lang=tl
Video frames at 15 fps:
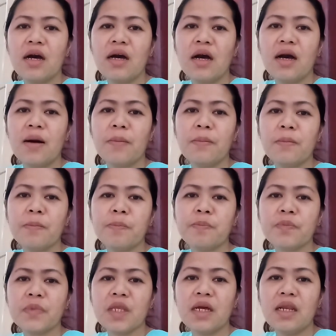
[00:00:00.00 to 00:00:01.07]
um,
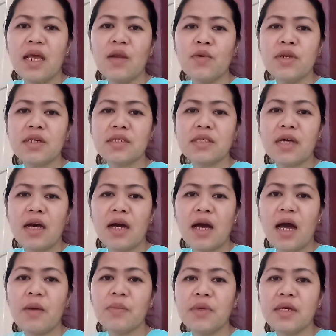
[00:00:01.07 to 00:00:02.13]
lalo na sa
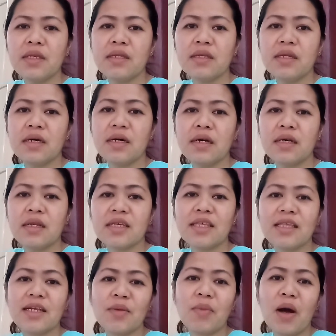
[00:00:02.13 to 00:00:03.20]
amin na
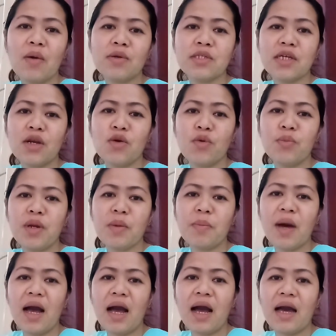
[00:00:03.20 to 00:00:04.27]
nagtatrabaho sa loob ng
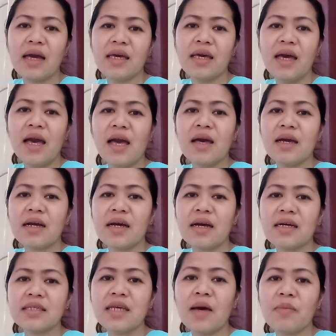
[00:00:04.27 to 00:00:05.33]
bahay
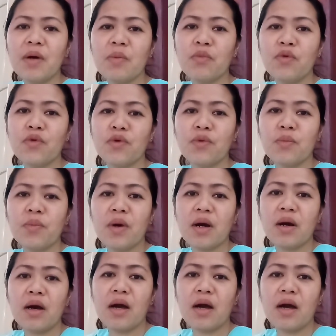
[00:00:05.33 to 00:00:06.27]
kasama mo yung mga